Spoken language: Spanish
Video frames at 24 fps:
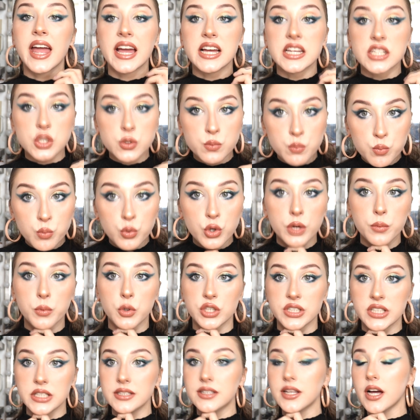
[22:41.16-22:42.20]
Es muy
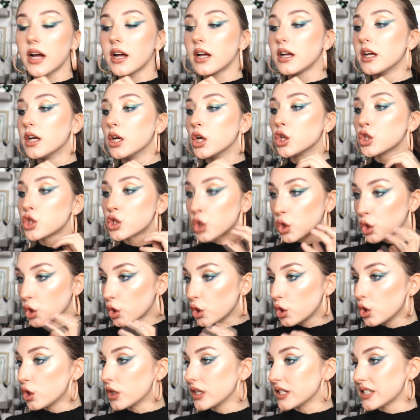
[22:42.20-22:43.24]
bonita. Son
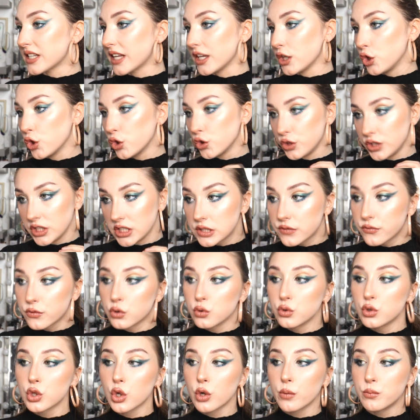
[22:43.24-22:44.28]
colores que yo
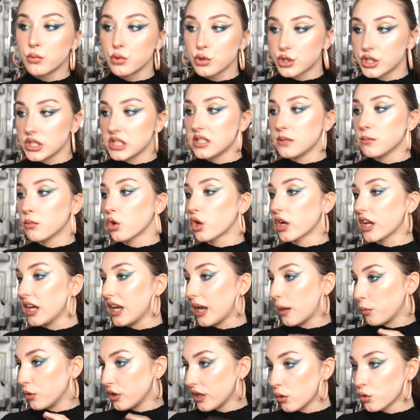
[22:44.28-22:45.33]
disfruto muchísimo, que
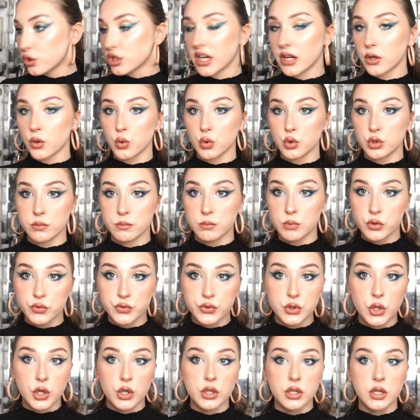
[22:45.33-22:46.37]
la voy a usar un
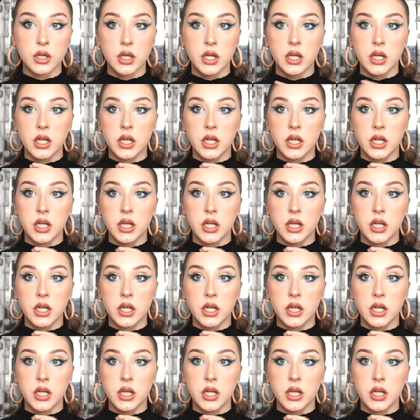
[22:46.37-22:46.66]
montón.